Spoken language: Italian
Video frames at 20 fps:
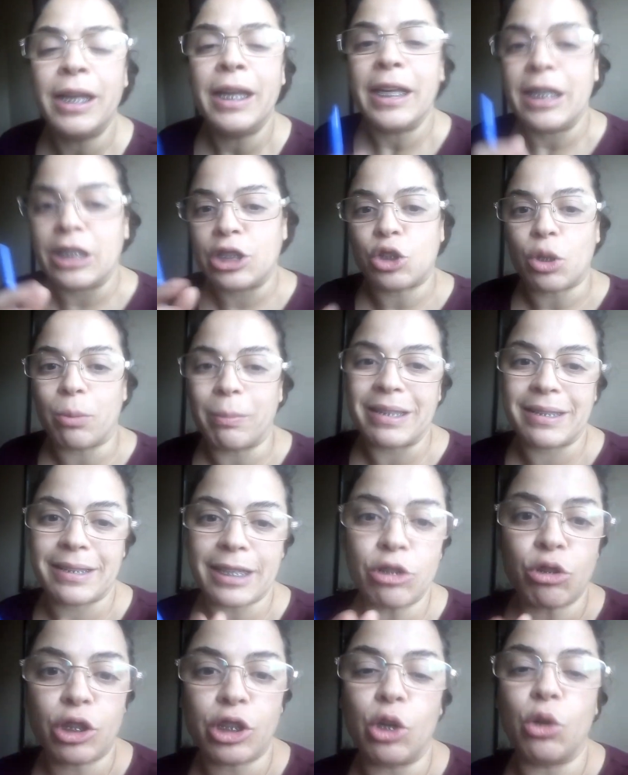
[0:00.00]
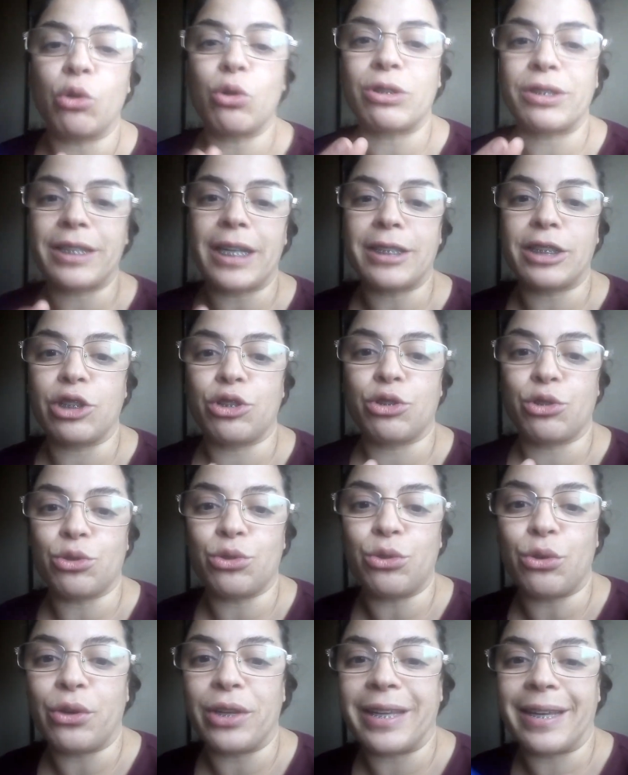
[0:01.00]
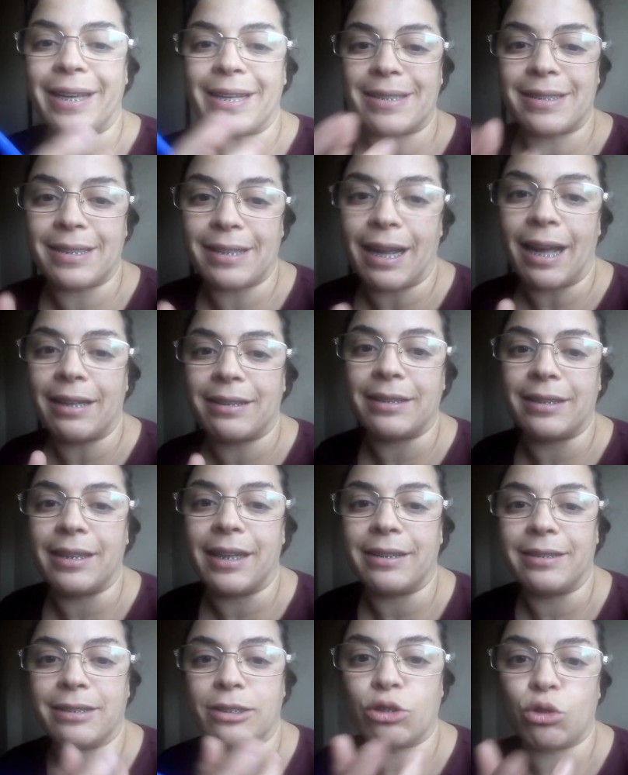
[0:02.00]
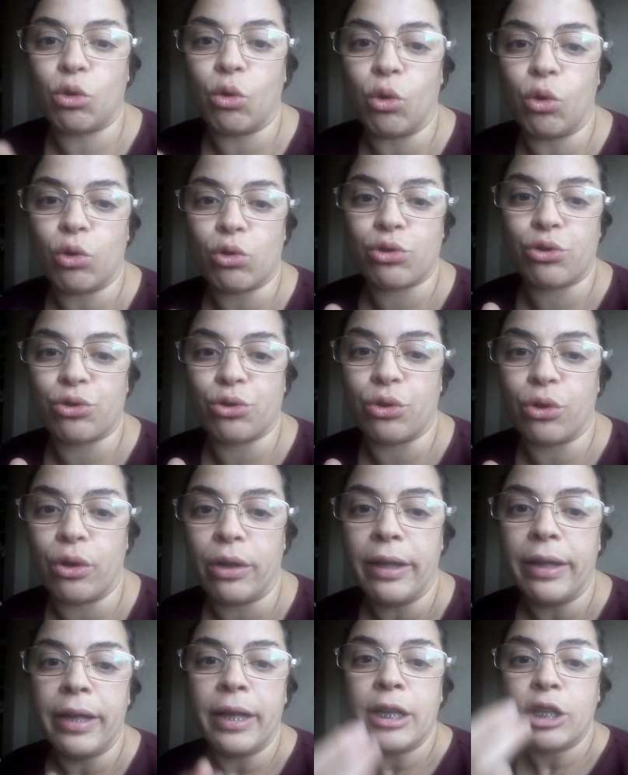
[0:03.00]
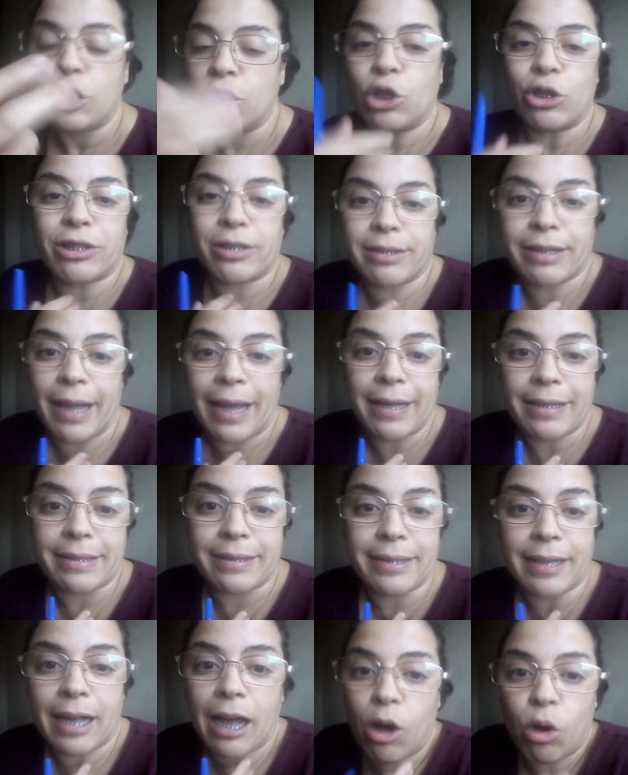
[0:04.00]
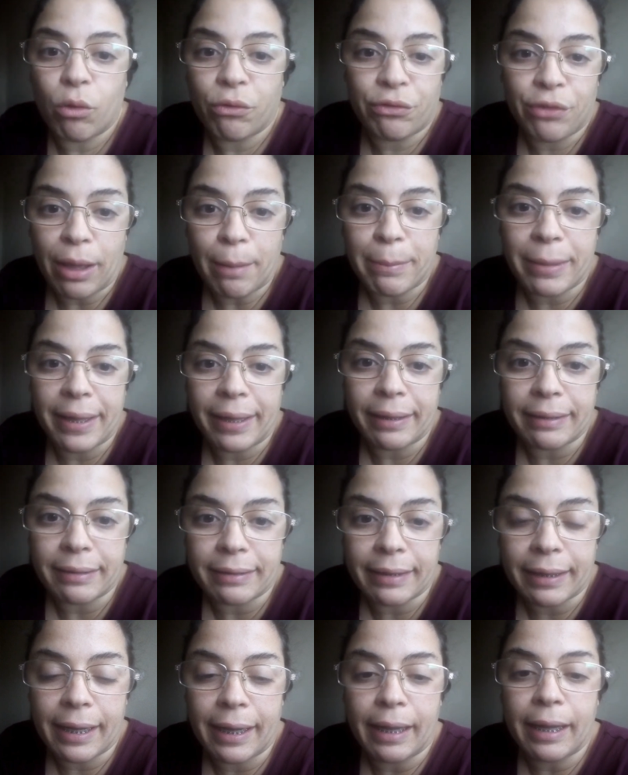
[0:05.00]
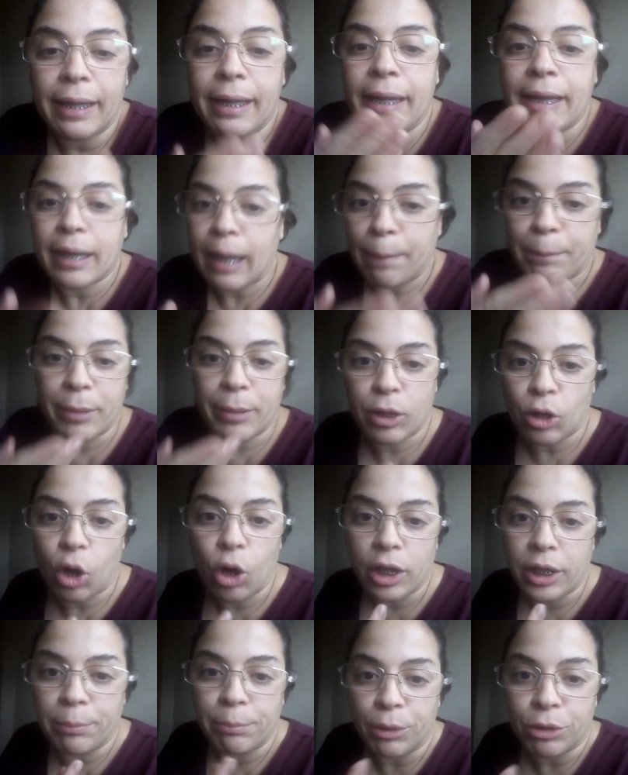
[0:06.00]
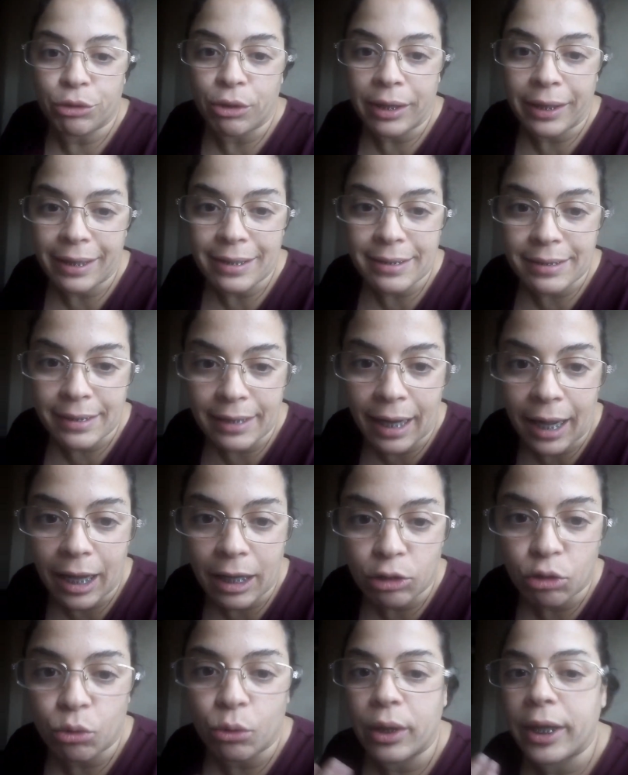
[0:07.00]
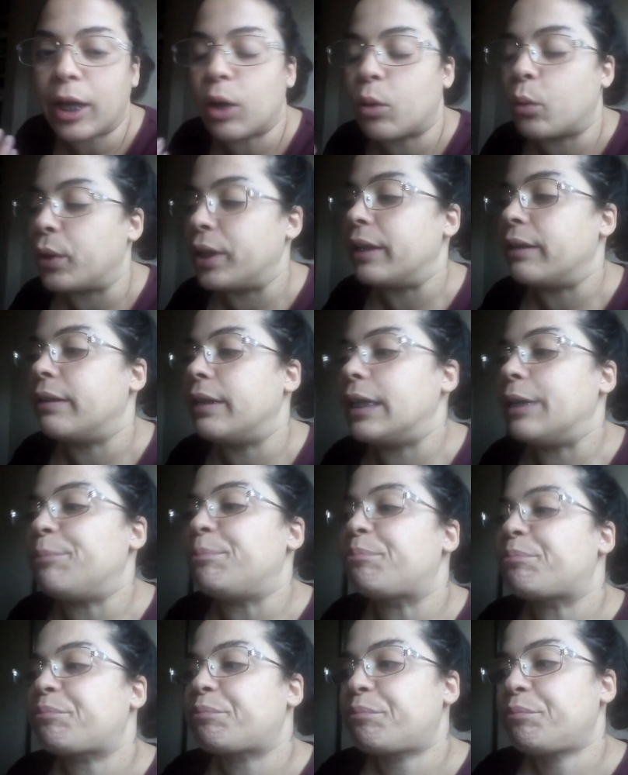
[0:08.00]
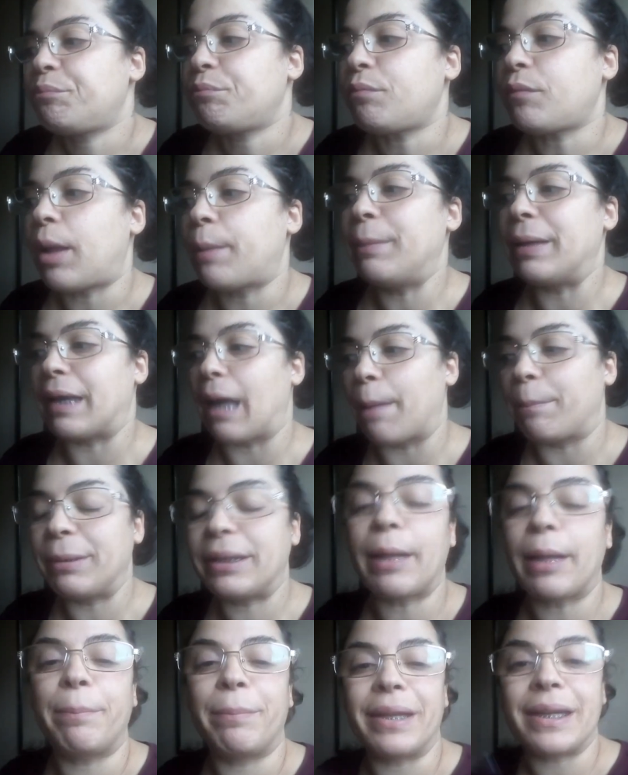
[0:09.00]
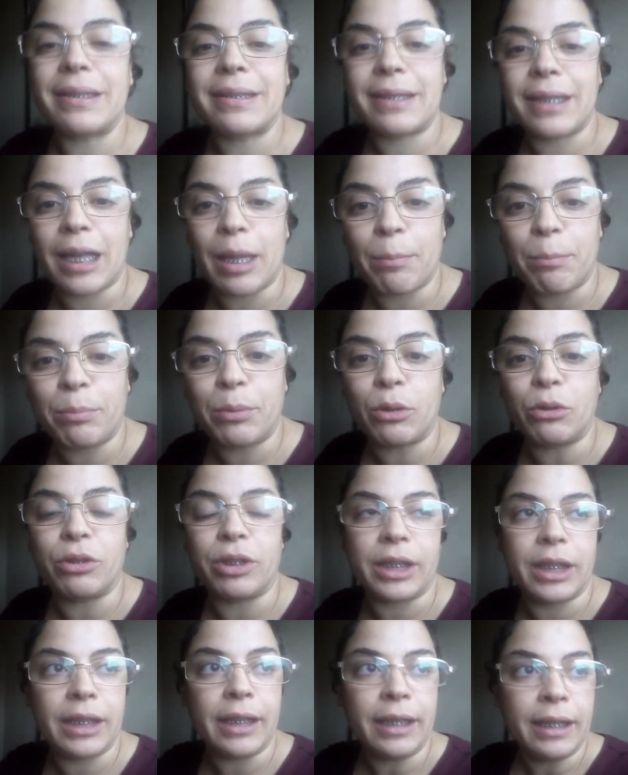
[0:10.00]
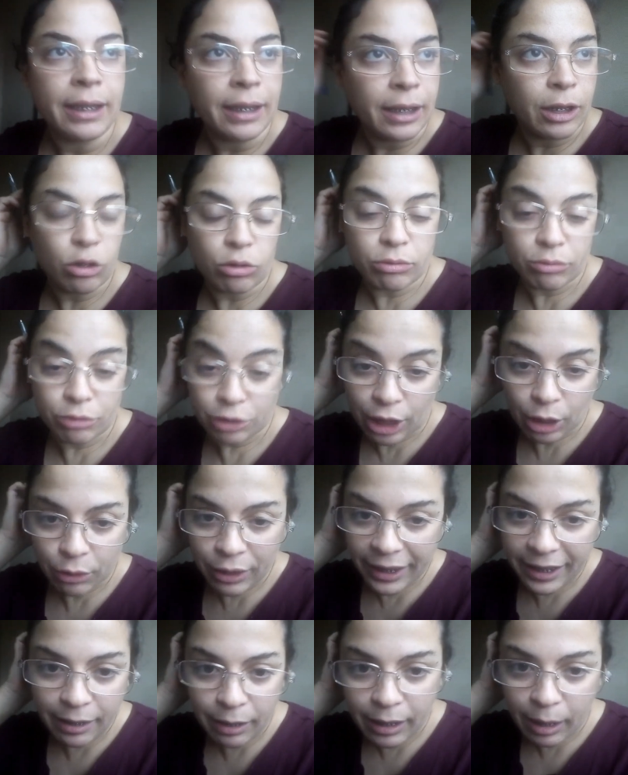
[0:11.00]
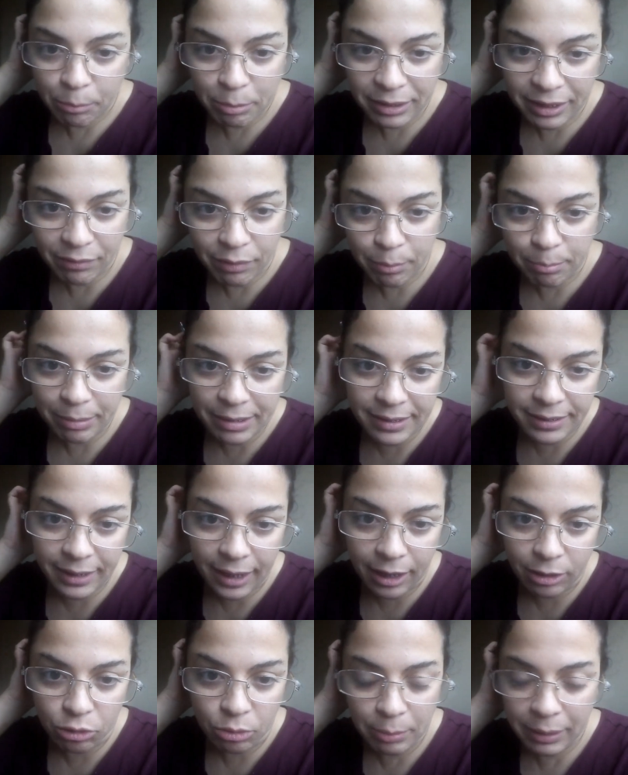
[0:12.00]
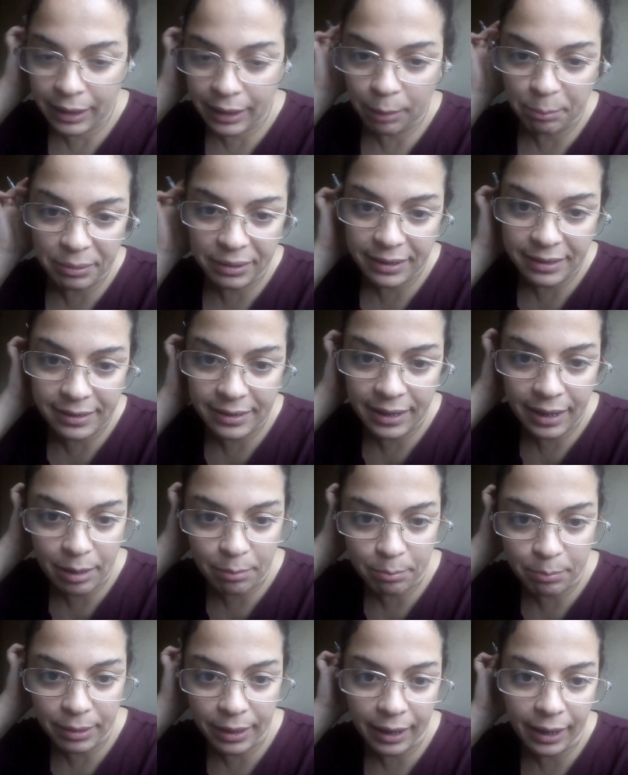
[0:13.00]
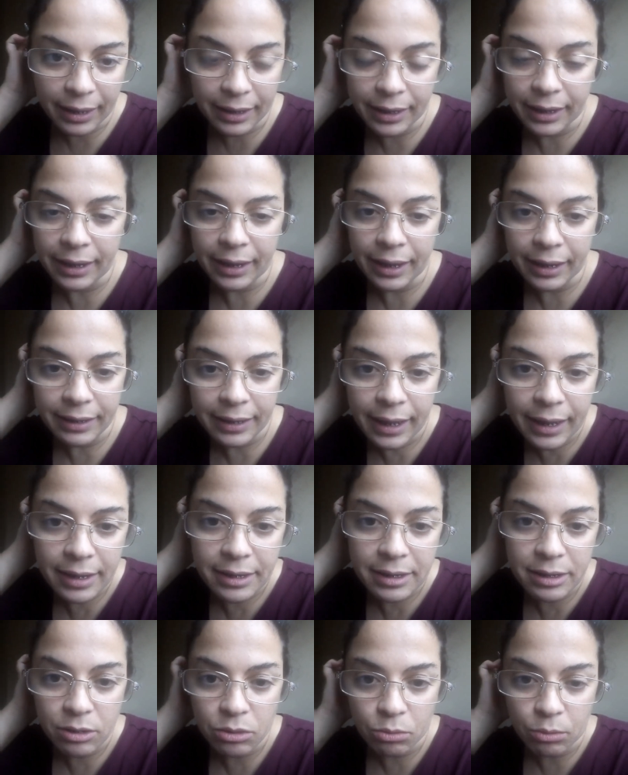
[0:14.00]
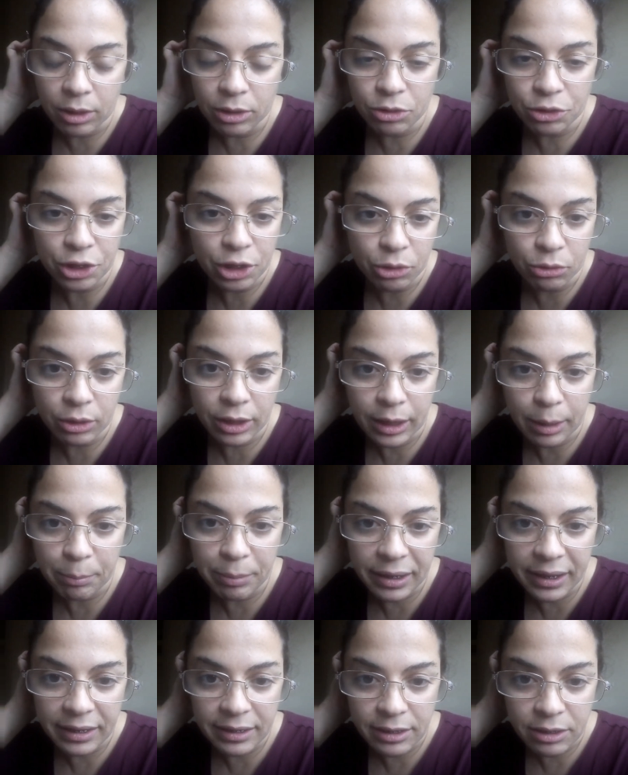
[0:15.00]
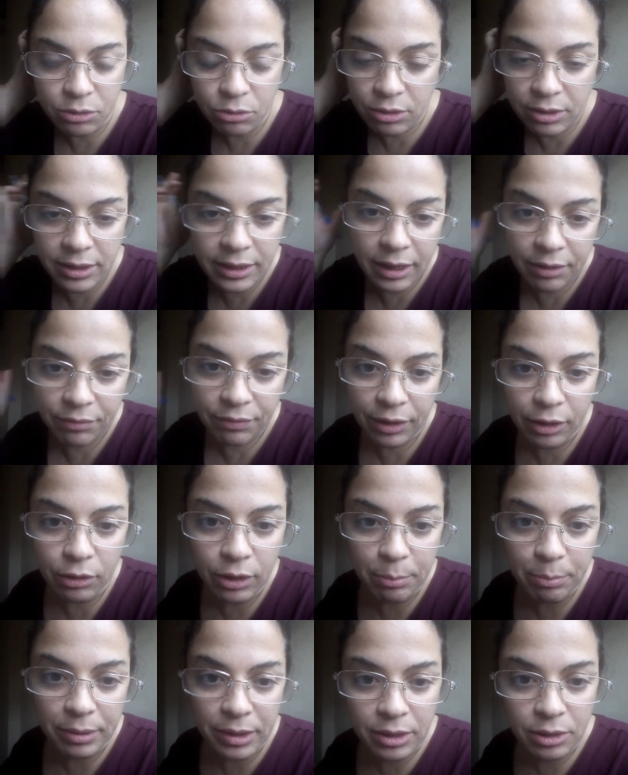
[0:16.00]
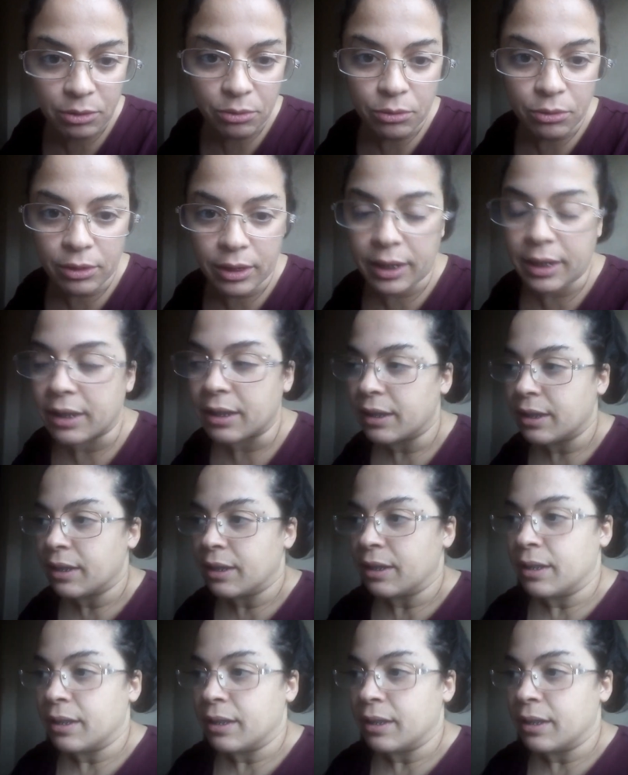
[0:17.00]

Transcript: Insomma, essendo che loro stessi sono incasinati nel discorso, io stessa ovviamente capirò in modo incasinato e quindi mi capita per esempio di cioè non è che capitava in passato, mi capita sempre, anche adesso, quando cerco di capire i discorsi che fanno le persone